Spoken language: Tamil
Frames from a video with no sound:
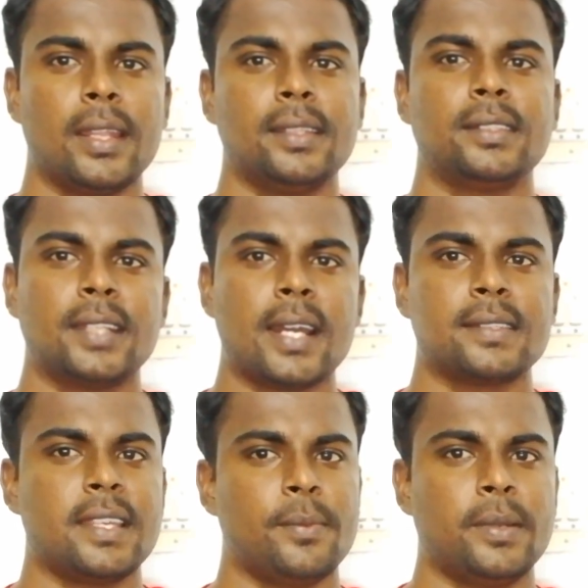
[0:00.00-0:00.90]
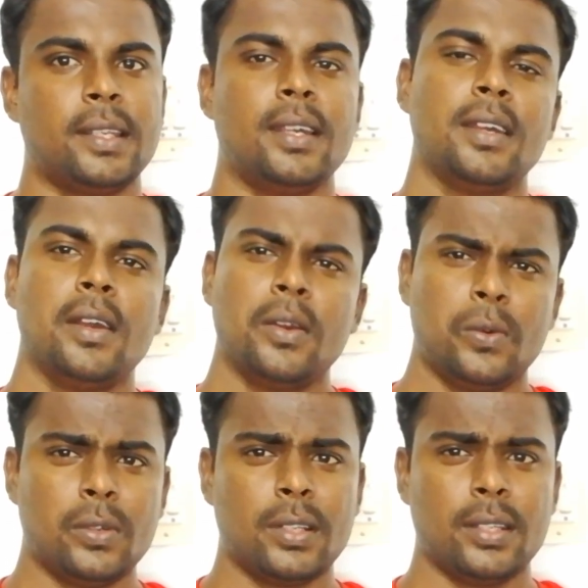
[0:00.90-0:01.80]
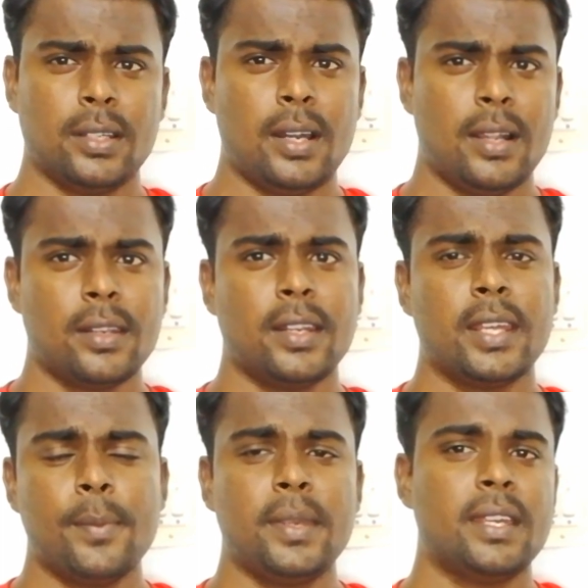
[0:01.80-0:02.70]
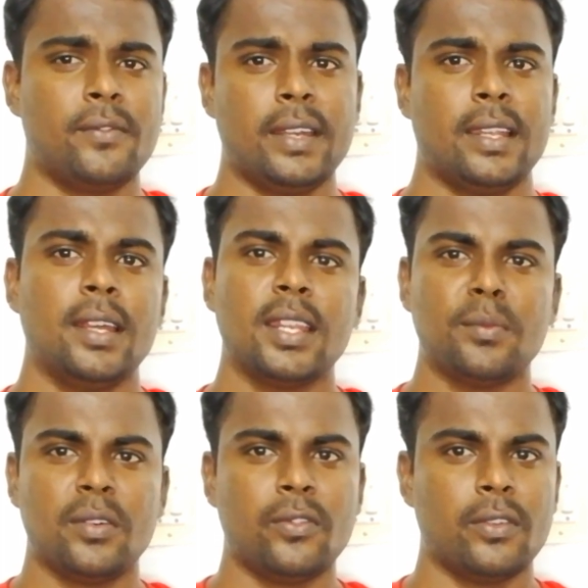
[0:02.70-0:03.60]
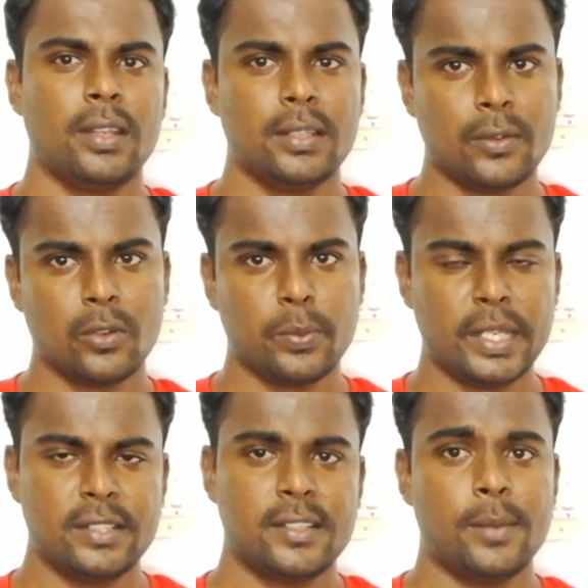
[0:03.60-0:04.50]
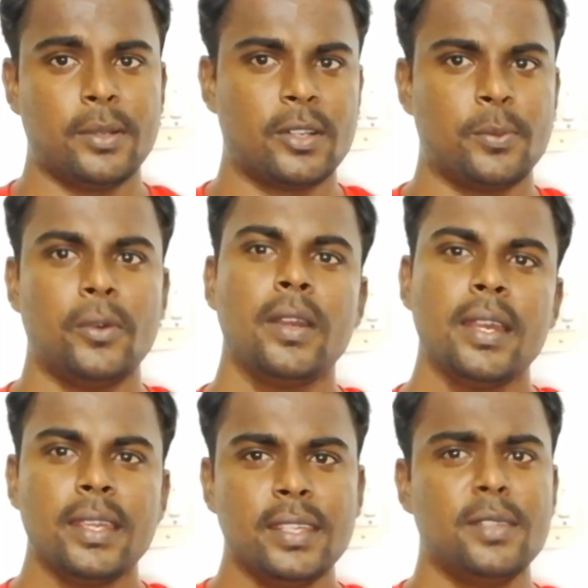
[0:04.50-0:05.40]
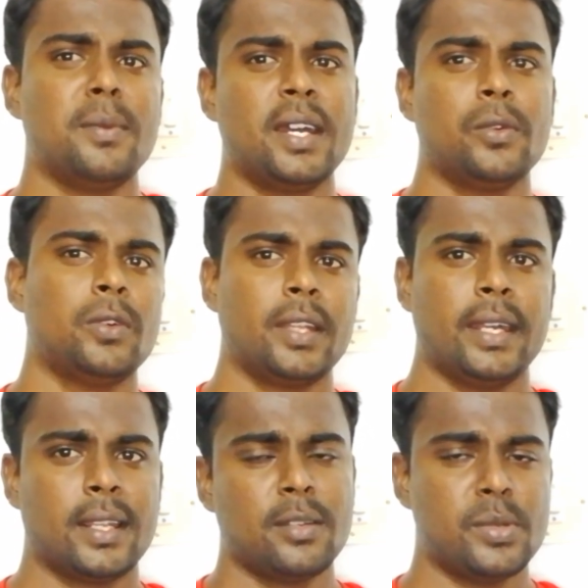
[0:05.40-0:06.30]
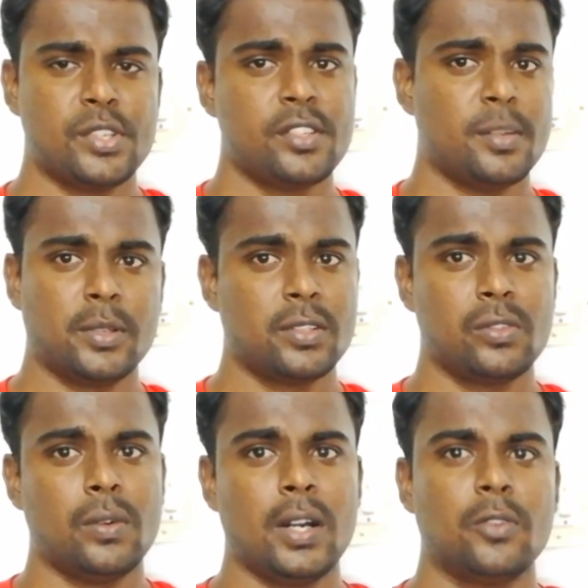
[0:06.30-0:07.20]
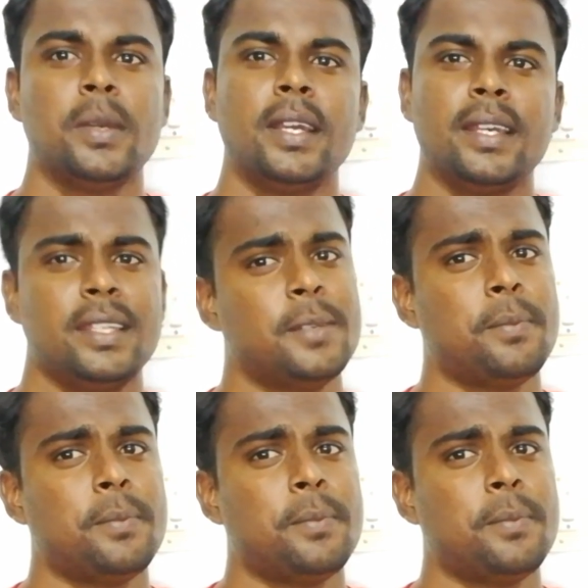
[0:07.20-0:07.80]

அல்லது கிராக் செய்யப்பட்ட ஒரு ஆண்ட்ராய்டு ஏபிகே ஃபைலை நம்ம ஃபோனில் டவுன்லோட் பண்ணி இன்ஸ்டால் பண்ணுறப்போ இது மாதிரி ஒரு எரர் மெசேஜ் நமக்கு ஷோ ஆகும் இதை